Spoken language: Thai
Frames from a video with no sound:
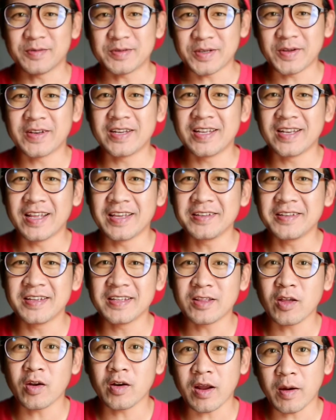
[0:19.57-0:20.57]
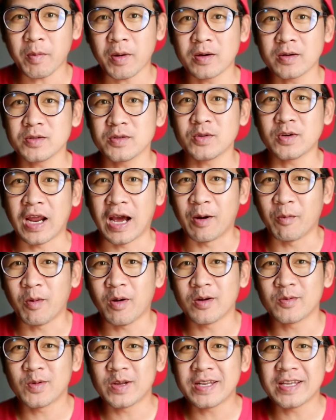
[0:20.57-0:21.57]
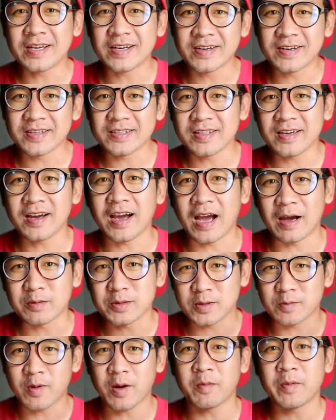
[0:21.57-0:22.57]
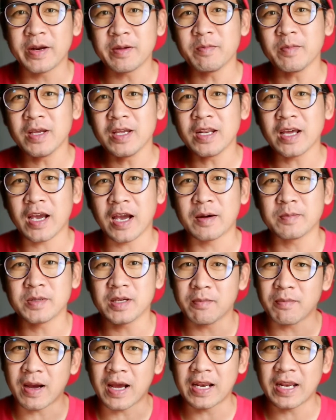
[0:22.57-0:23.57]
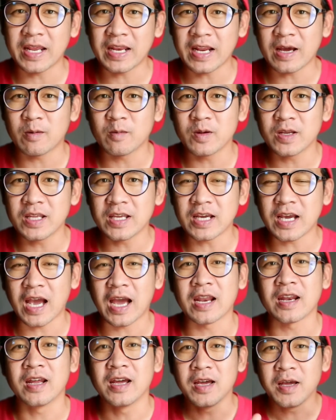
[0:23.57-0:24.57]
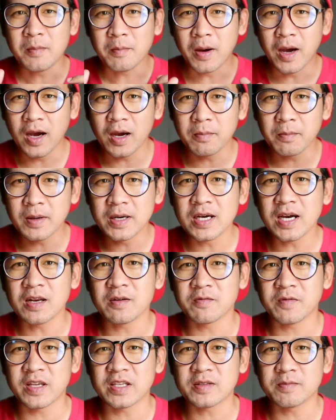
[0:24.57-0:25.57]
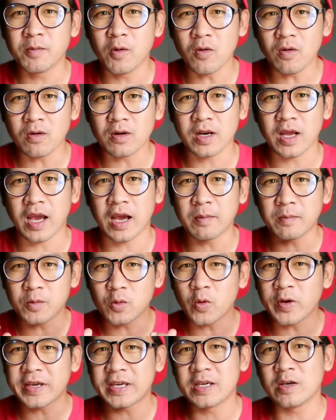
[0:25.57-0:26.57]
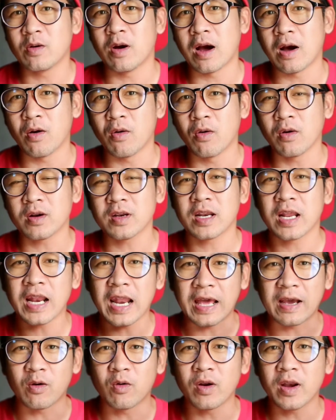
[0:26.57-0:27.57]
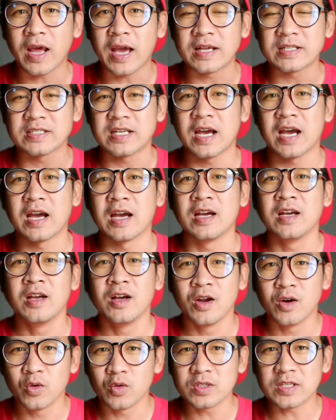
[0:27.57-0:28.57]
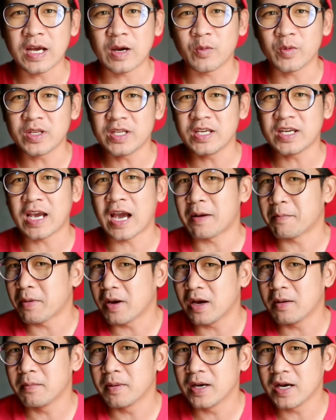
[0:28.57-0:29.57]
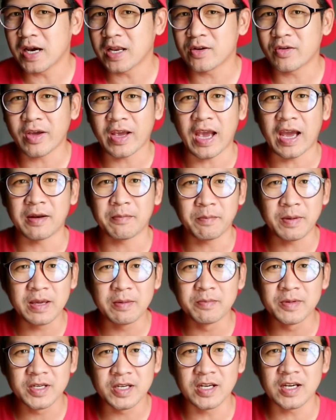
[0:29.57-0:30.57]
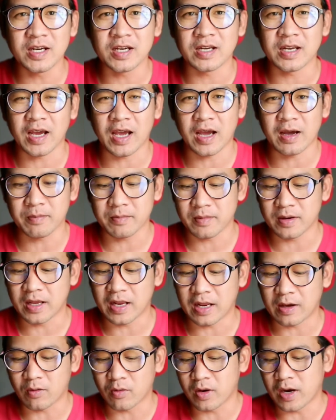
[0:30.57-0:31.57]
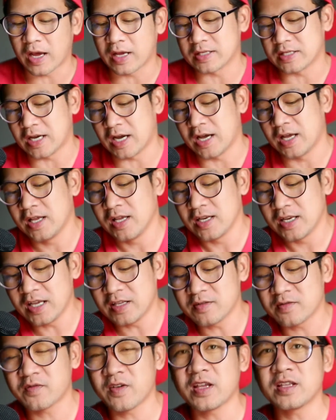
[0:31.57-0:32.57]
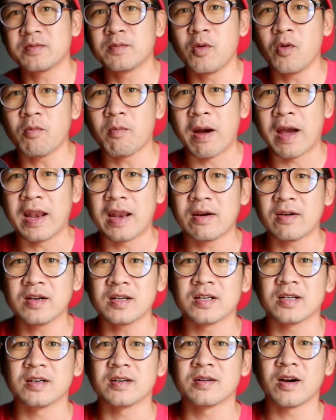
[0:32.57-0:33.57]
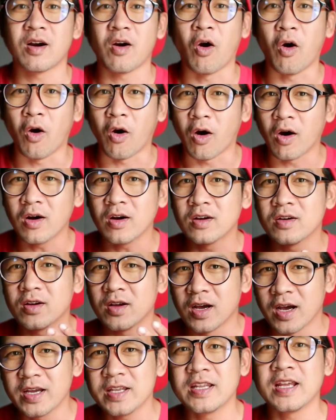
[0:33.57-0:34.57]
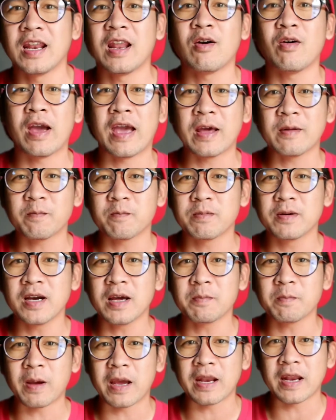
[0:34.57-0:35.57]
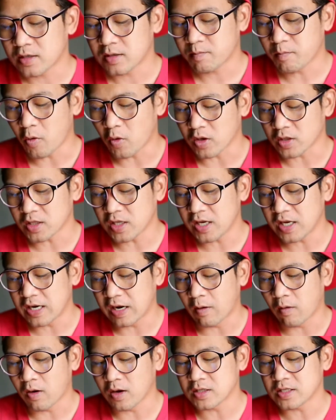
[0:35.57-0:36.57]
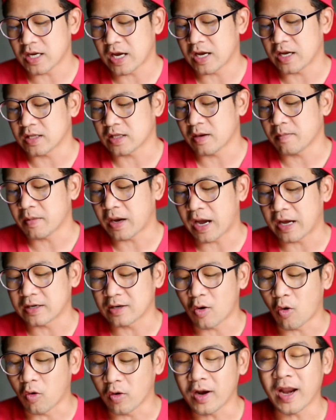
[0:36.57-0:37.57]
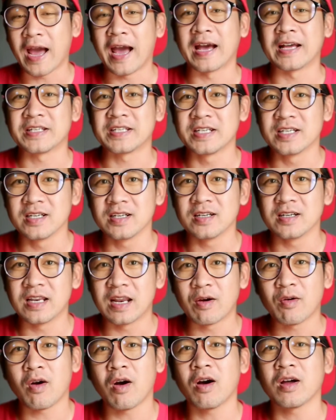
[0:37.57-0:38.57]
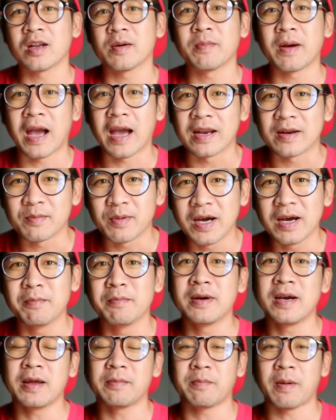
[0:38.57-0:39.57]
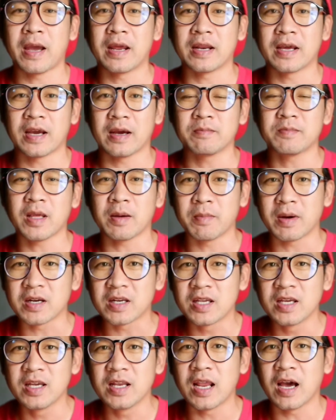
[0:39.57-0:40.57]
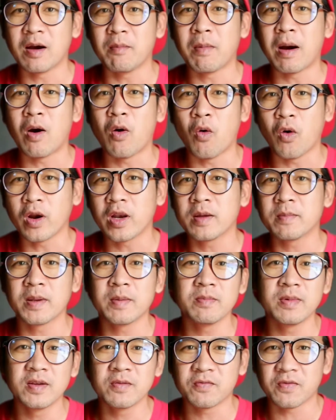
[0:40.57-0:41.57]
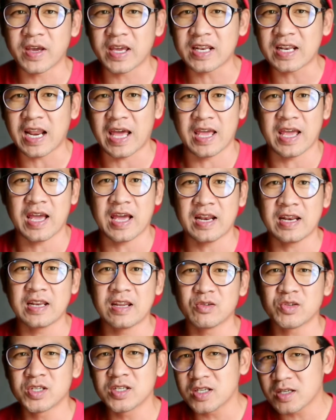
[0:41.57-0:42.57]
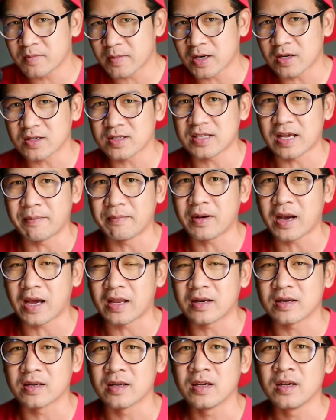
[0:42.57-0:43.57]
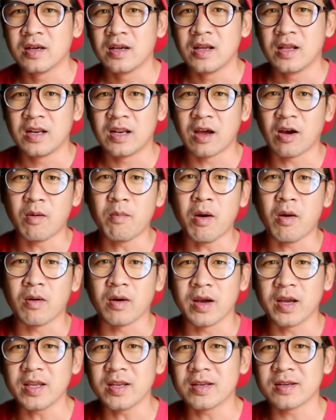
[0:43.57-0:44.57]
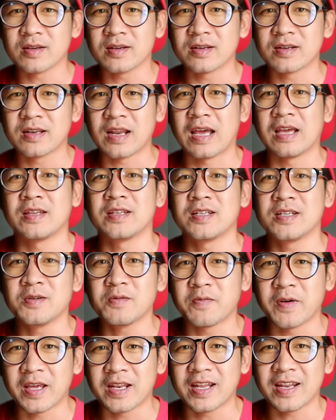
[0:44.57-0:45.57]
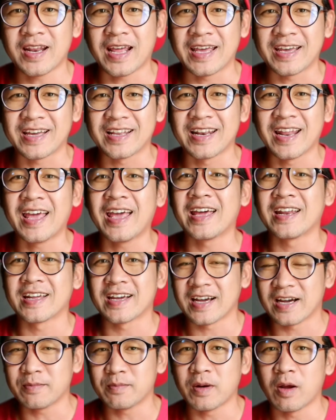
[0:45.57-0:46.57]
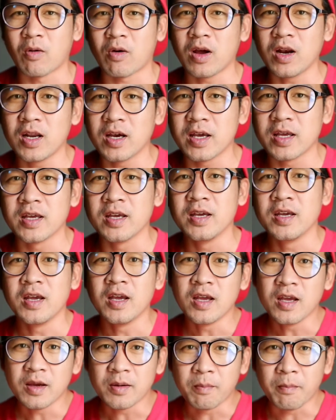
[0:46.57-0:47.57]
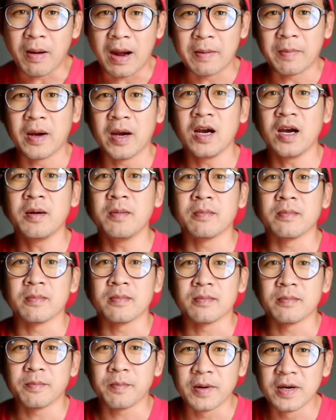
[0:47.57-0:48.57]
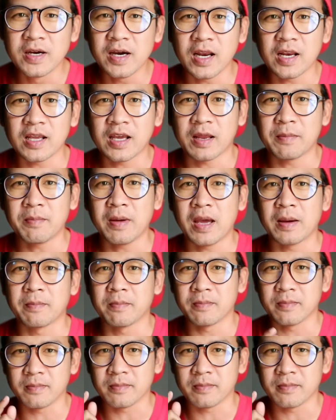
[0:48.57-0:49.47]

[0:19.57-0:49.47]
สวัสดีและยินดีต้อนรับเข้าสู่ถาวรวดีครีเอเตอร์ครับสำหรับคลิปนี้นะครับจะมาแนะนำวิธีการเพิ่มเพื่อน Facebook นะครับด้วย QR code หลายๆคนอาจจะรู้จักวิธีการเพิ่มเพื่อนด้วยการพิมพ์ชื่อนะครับหลายๆคนอาจจะเล่น Facebook ไปแล้วก็ขอเฮ้ยเดี๋ยวเราแอดเพื่อนไปนะ ปกติเราก็จะทำการค้นหาชื่อแล้วก็ทำการเพิ่มเพื่อนไปนะครับ แต่บางทีแล้วบางคนเนี่ยมันมีเฟซหลายอัน แล้วชื่อมันก็ซ้ำกัน เราก็บอกเฮ้ยในชื่อเฟซอันไหนกันแน่นะครับ เราก็เลยมาเพิ่มเพื่อนกันแบบ